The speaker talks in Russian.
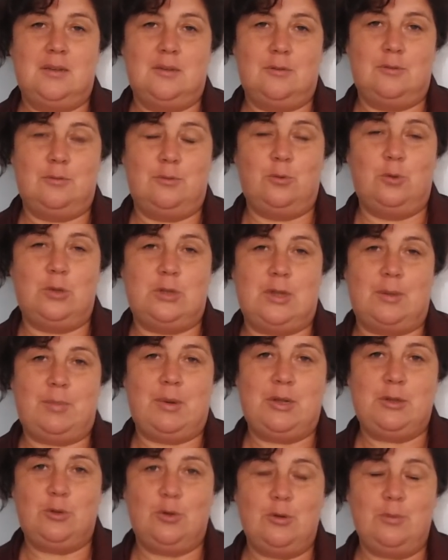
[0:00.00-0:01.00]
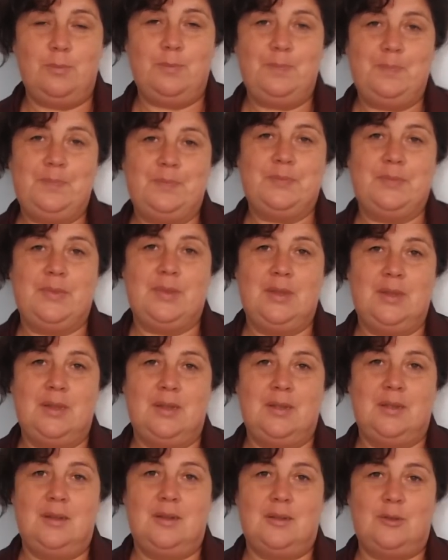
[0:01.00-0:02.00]
Вот, а потом
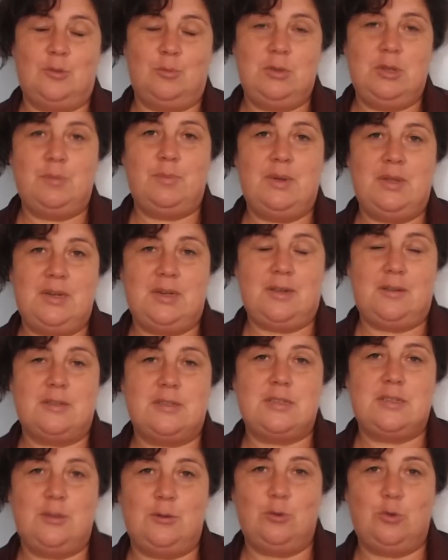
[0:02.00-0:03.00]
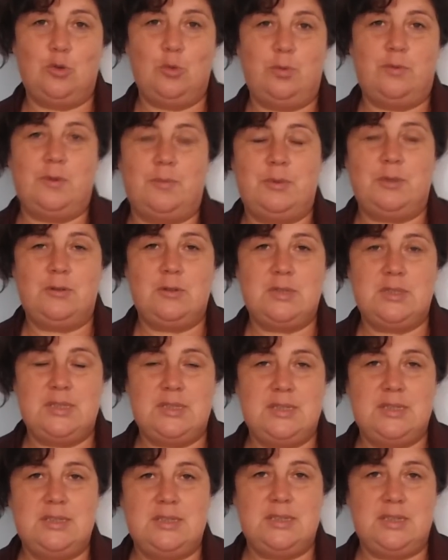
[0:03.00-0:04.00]
ну, мне понравился YouTube, во-первых,
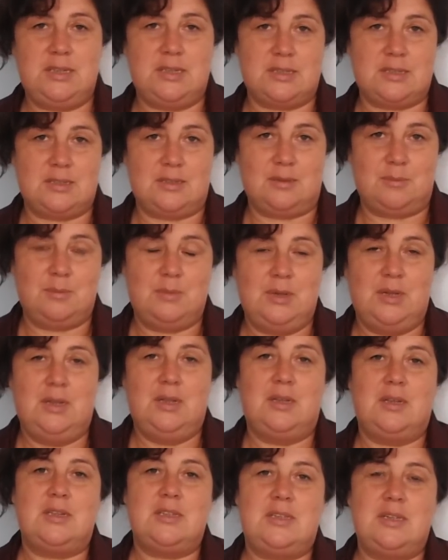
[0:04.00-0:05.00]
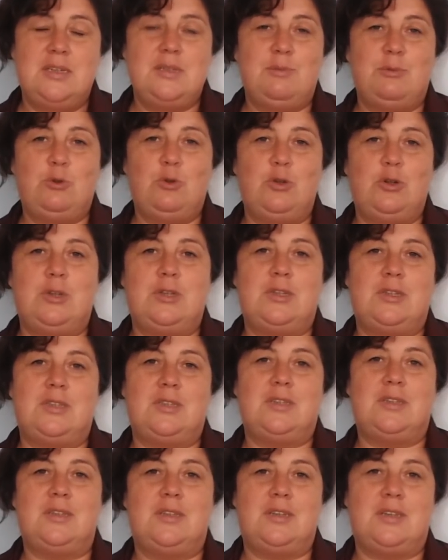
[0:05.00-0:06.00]
здесь интересно – Здесь
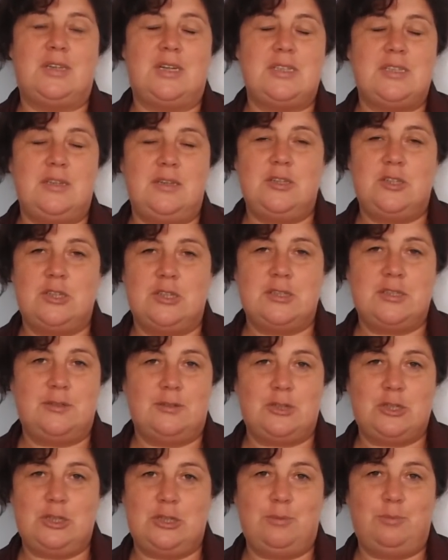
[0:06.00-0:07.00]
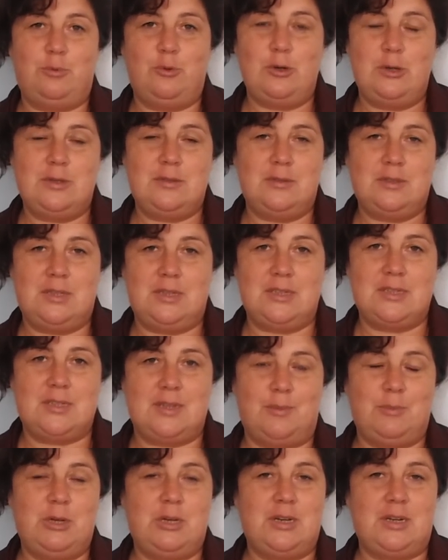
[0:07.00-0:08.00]
много различных совершенно пользователей,
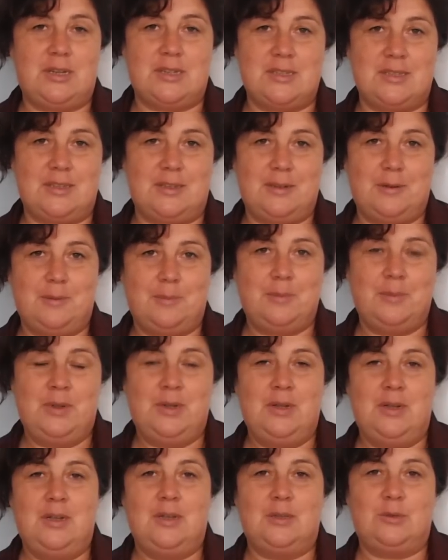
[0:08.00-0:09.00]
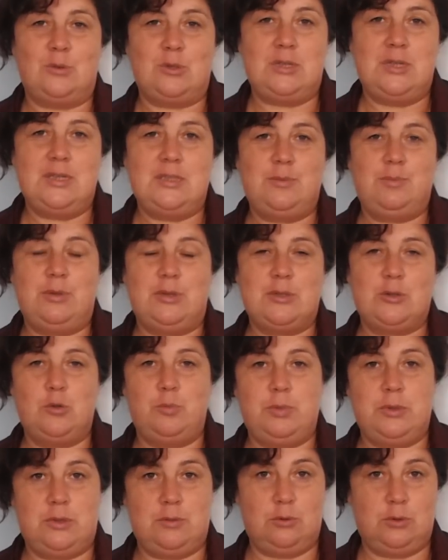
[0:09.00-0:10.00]
самых разных. Но знаете,
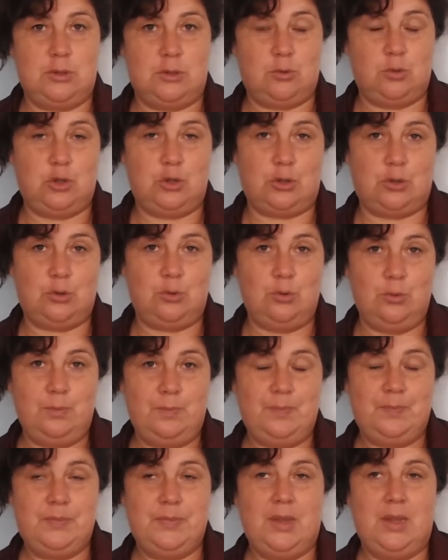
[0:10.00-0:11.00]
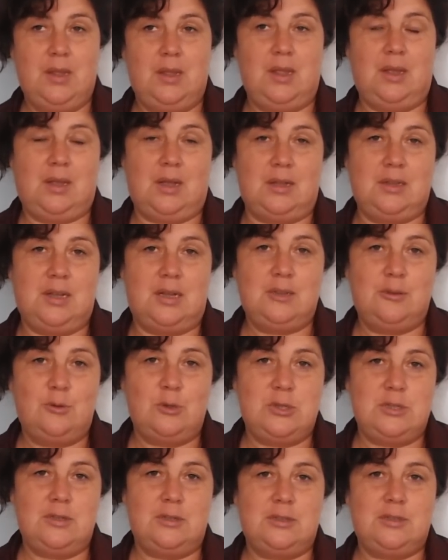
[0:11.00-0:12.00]
переступить вот эту черту, когда одно
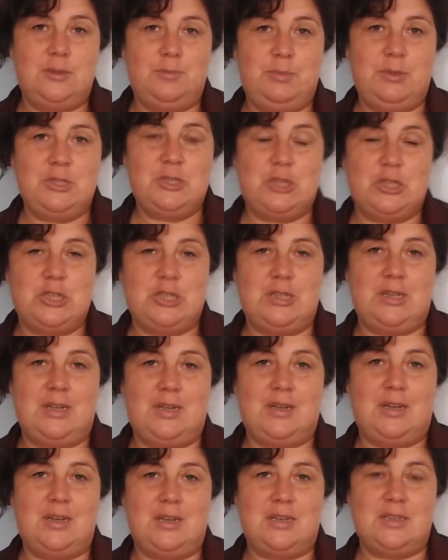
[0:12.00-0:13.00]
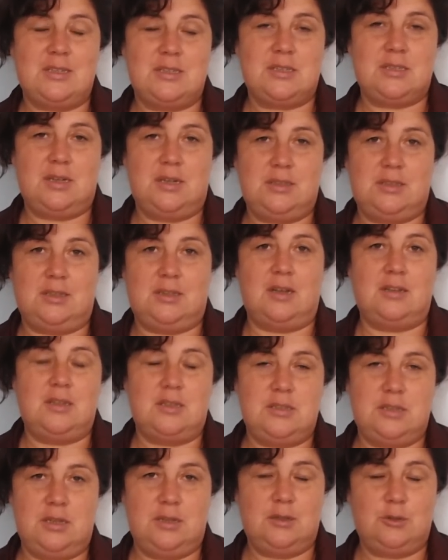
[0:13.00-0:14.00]
дело ты пишешь на сайтах,
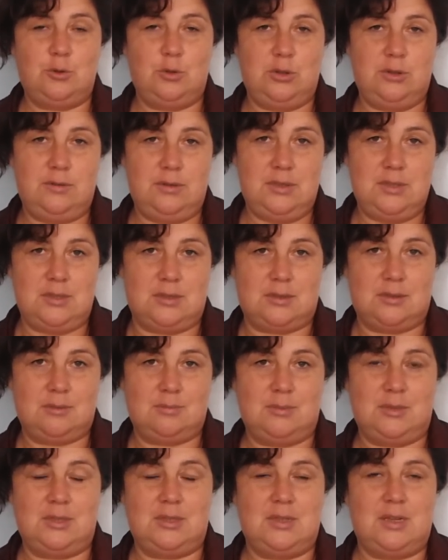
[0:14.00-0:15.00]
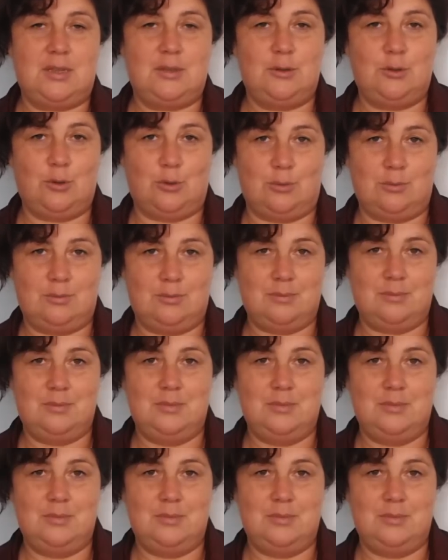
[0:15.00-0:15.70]
когда тебя никто не видит, это одно.